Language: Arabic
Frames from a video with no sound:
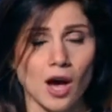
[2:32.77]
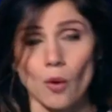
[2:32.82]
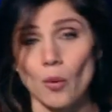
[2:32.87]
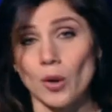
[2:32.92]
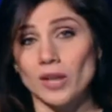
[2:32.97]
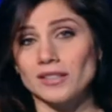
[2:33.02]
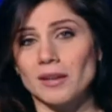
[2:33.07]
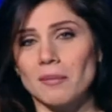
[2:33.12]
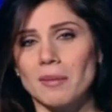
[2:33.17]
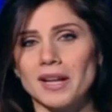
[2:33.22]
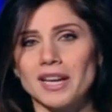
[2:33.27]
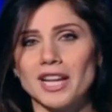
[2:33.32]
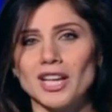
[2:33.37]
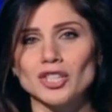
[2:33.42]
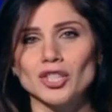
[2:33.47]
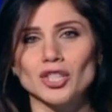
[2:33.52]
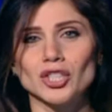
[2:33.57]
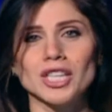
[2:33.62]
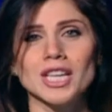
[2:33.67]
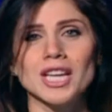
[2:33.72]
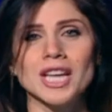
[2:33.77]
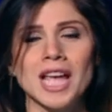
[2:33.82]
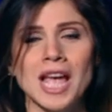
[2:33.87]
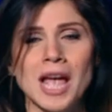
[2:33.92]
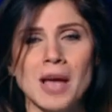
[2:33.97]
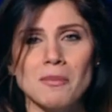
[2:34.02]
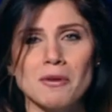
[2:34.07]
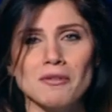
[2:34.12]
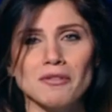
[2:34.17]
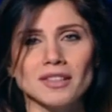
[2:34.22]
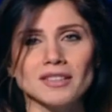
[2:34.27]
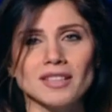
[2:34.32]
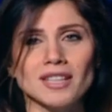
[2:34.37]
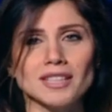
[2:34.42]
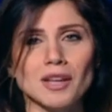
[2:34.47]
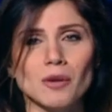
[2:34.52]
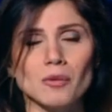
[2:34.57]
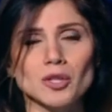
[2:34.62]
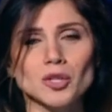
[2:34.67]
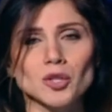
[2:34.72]
وطبعا هالشي بفضل
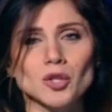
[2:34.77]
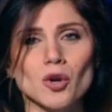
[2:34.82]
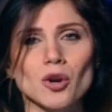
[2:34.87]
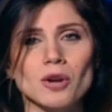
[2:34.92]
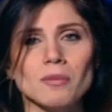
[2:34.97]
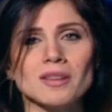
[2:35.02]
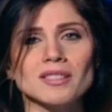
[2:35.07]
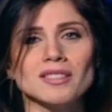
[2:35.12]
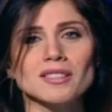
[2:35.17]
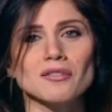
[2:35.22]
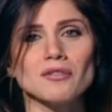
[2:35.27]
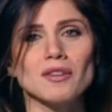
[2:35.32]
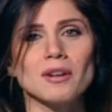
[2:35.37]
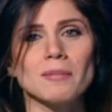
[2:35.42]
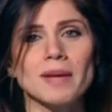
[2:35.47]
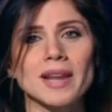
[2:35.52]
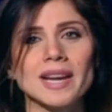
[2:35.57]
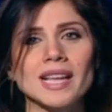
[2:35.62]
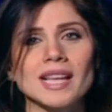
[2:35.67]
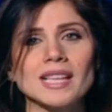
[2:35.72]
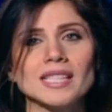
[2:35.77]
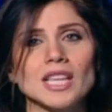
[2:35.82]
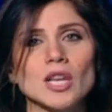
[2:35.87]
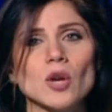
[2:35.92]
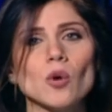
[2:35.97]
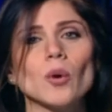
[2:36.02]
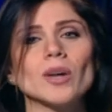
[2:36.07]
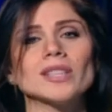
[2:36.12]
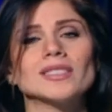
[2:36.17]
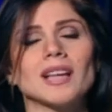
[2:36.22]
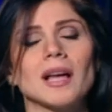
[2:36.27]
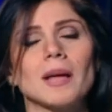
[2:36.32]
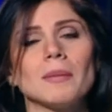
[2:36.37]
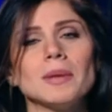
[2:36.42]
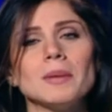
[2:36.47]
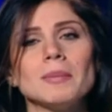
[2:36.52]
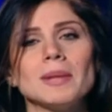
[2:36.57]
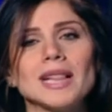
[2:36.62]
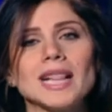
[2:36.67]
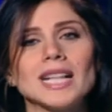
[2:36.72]
توجه المصرف المركزي
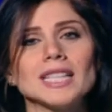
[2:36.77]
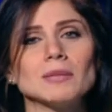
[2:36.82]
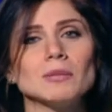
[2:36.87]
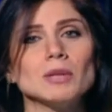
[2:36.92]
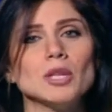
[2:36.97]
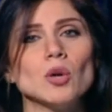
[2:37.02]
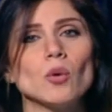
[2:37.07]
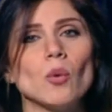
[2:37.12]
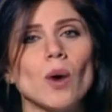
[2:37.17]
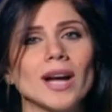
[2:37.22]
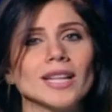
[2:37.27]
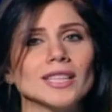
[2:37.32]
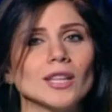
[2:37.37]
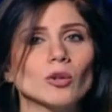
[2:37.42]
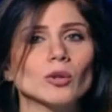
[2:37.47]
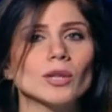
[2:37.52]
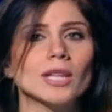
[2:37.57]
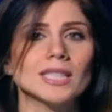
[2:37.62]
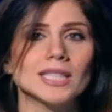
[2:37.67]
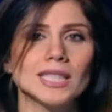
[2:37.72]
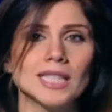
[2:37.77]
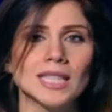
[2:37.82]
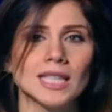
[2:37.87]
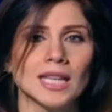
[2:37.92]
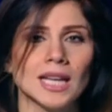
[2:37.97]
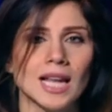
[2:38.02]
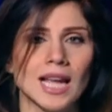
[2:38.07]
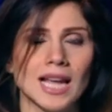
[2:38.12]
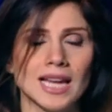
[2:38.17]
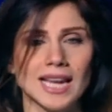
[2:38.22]
وتعميم 331